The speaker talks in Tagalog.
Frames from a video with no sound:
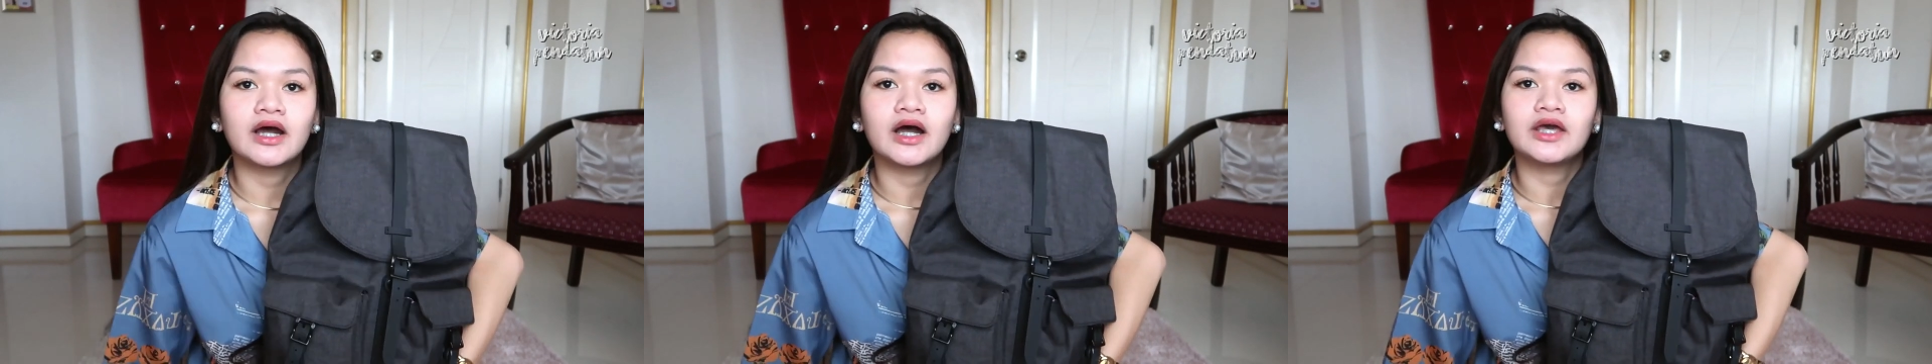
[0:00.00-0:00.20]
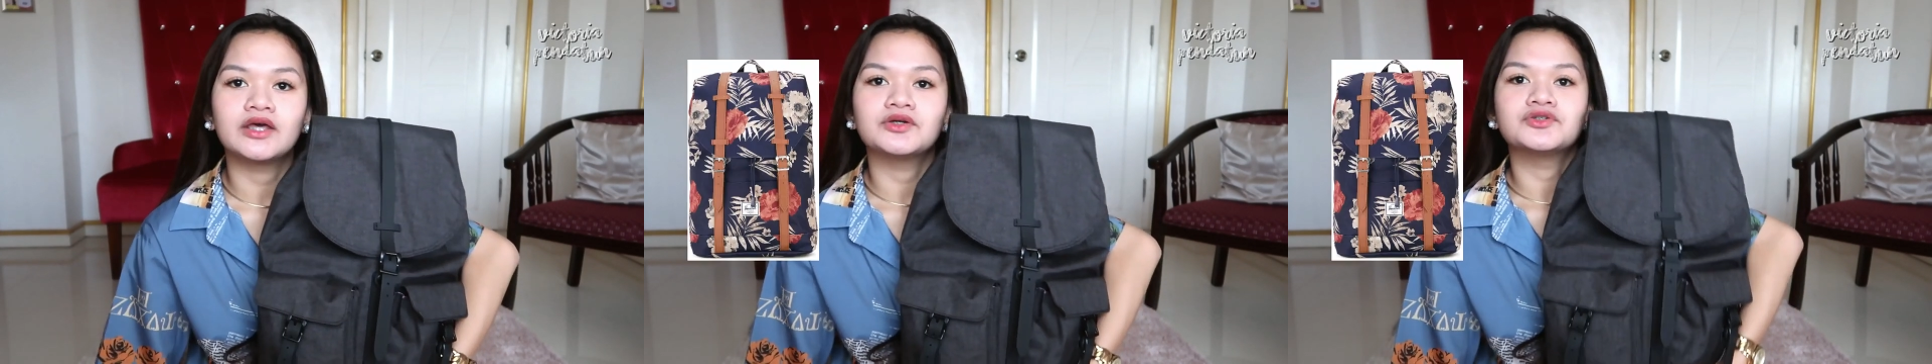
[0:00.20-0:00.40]

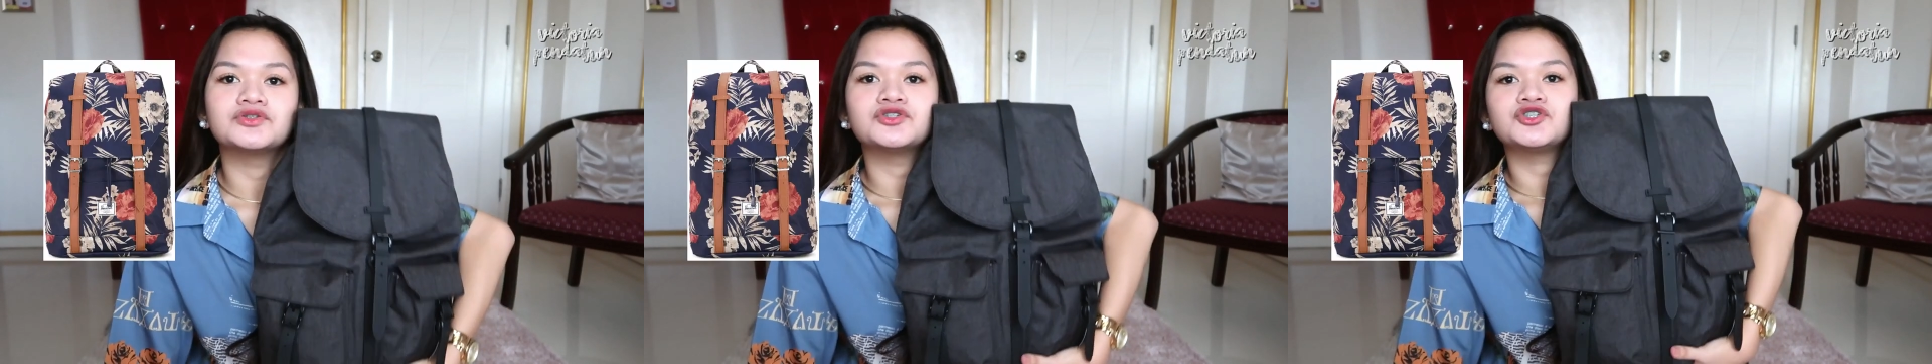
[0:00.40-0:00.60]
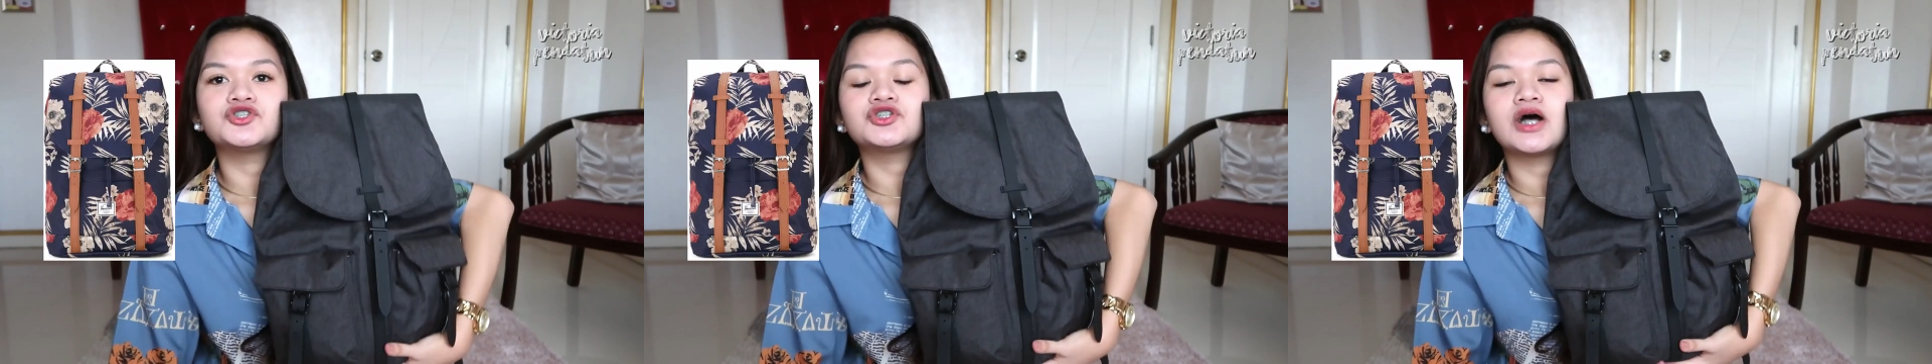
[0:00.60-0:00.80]

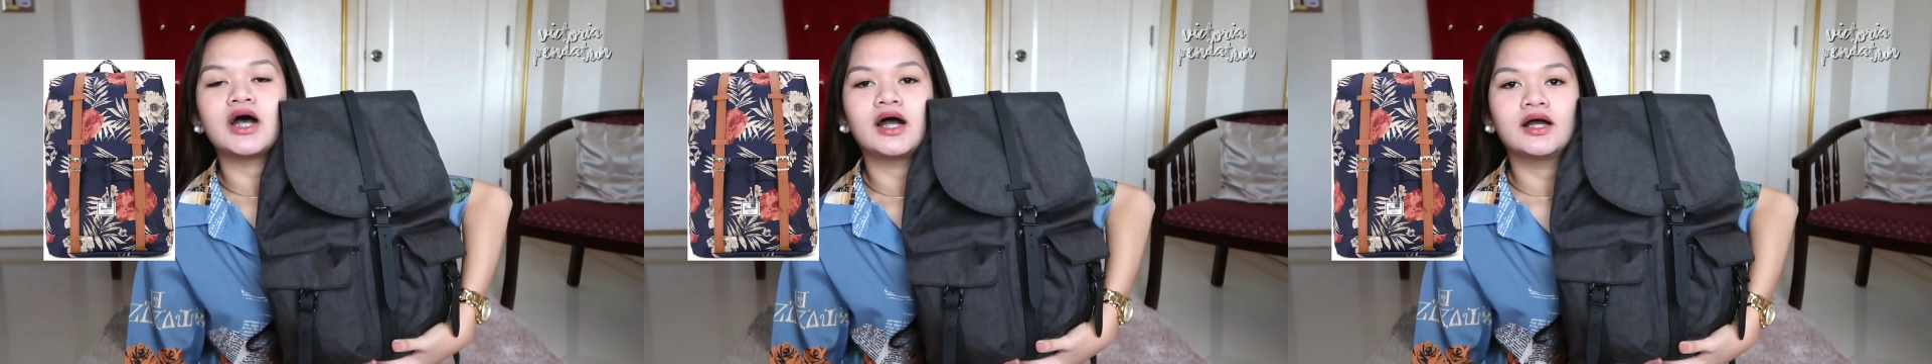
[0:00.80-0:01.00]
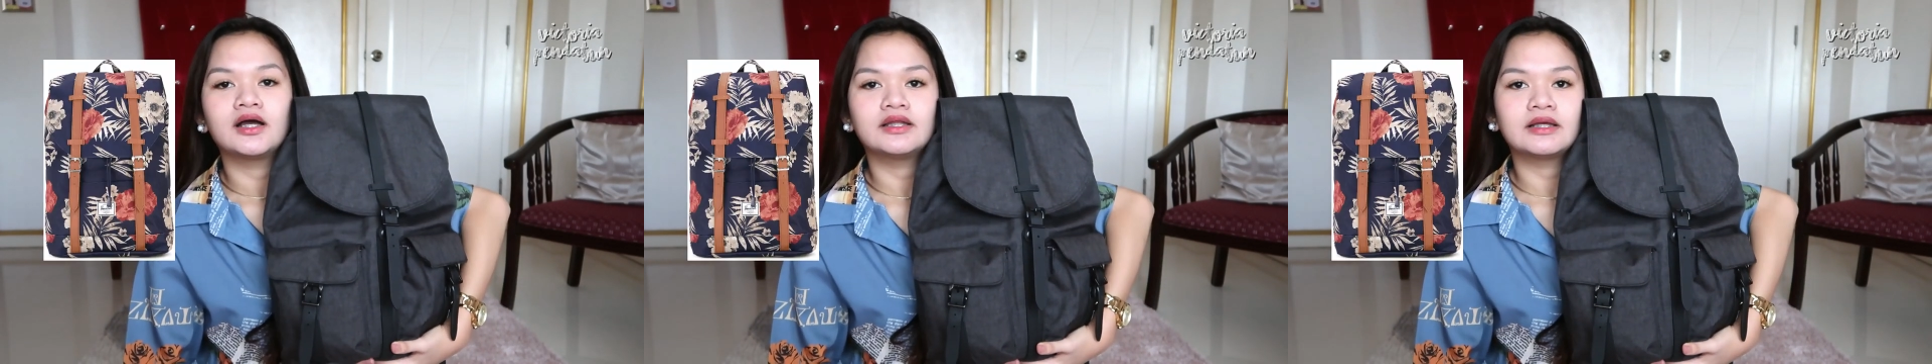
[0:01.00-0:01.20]
Ayun
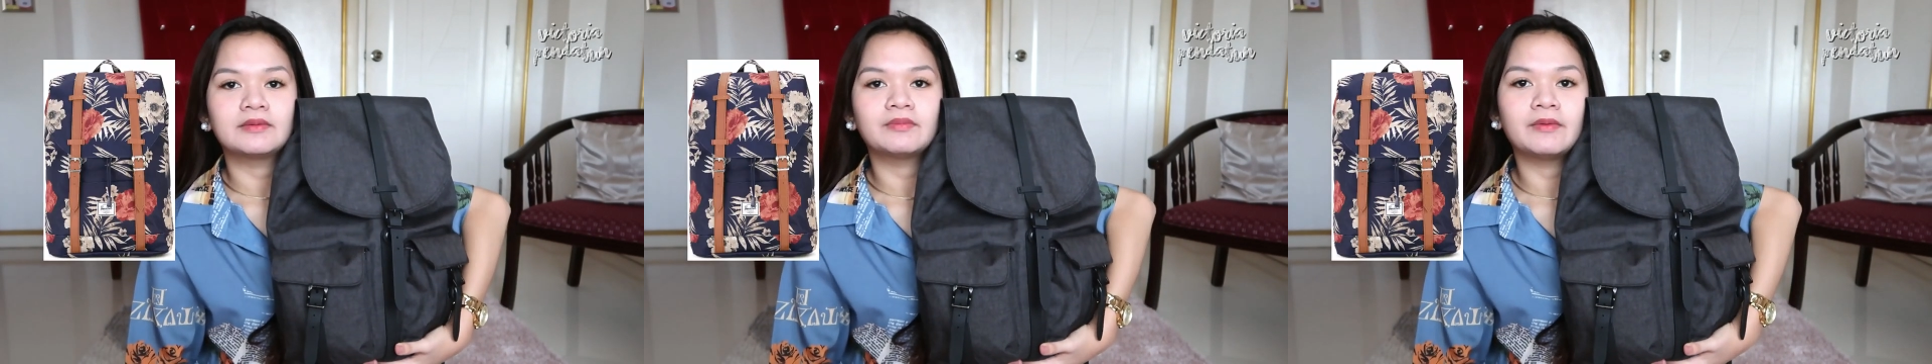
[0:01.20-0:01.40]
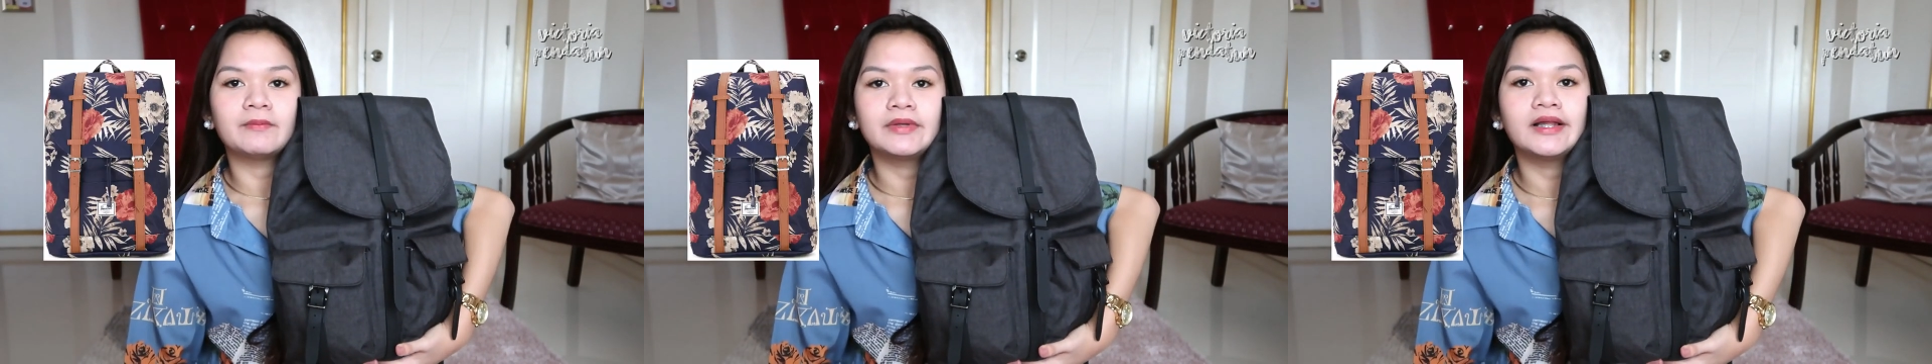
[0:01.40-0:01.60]
siya.
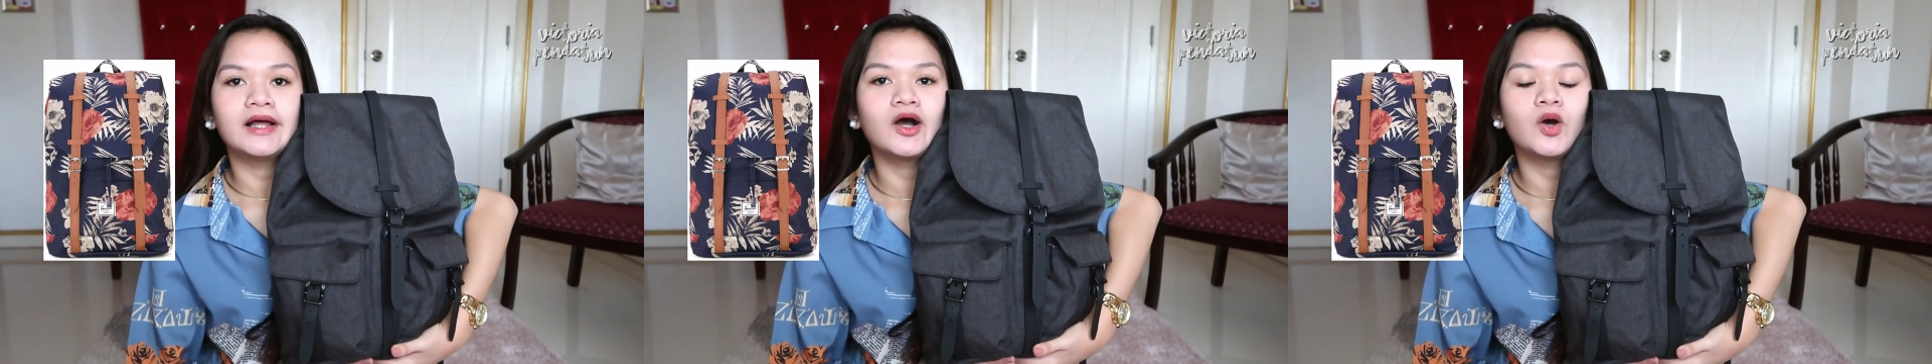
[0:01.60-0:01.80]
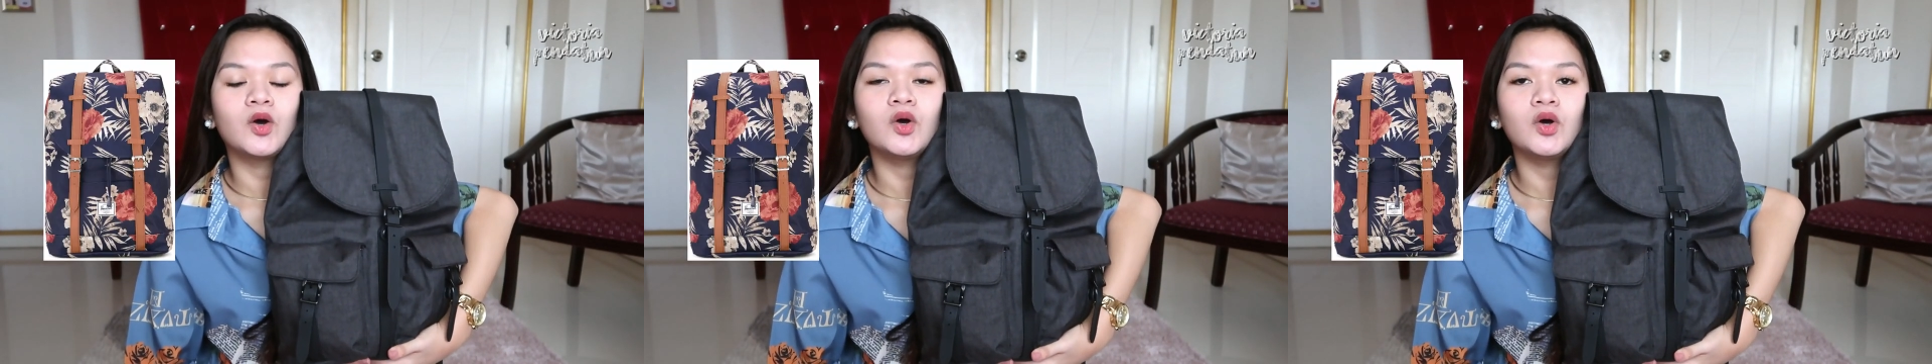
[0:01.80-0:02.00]
Nagpabili
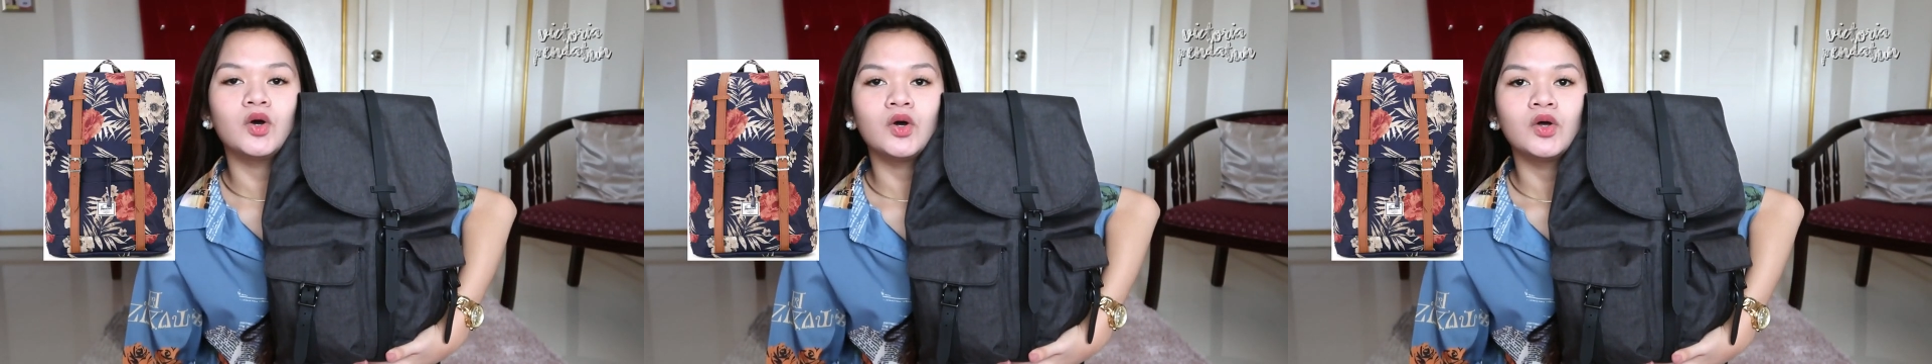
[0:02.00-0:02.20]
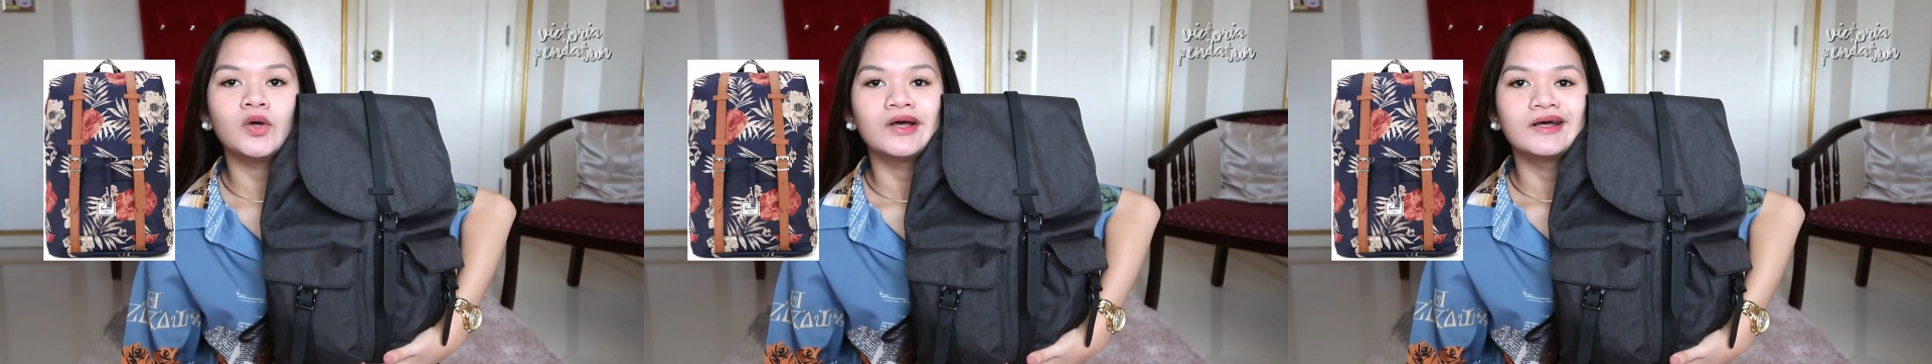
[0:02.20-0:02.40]

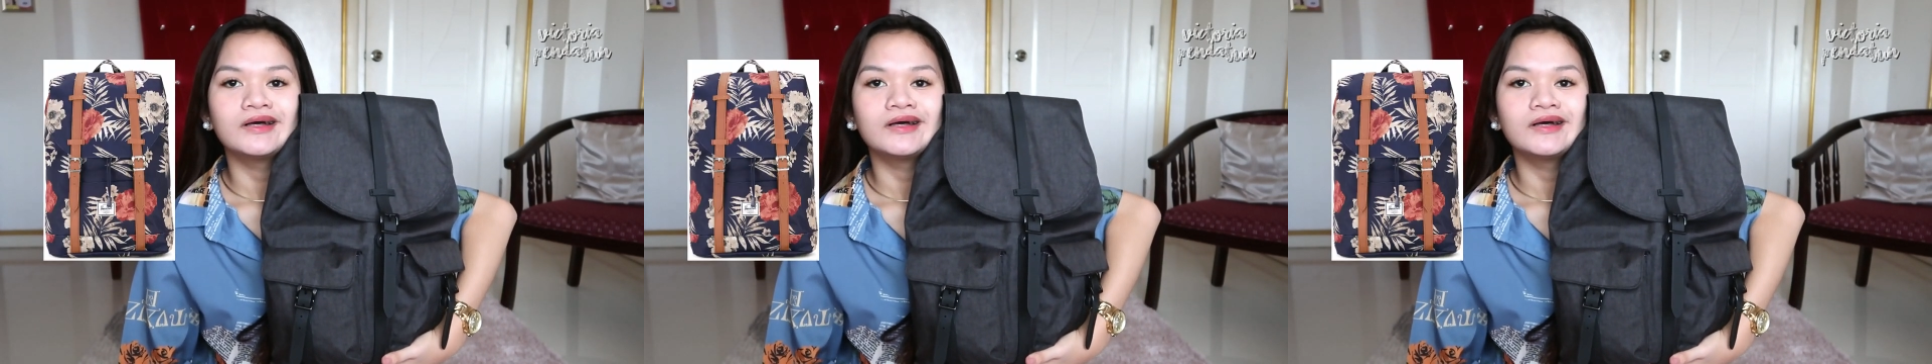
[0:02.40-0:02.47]
ako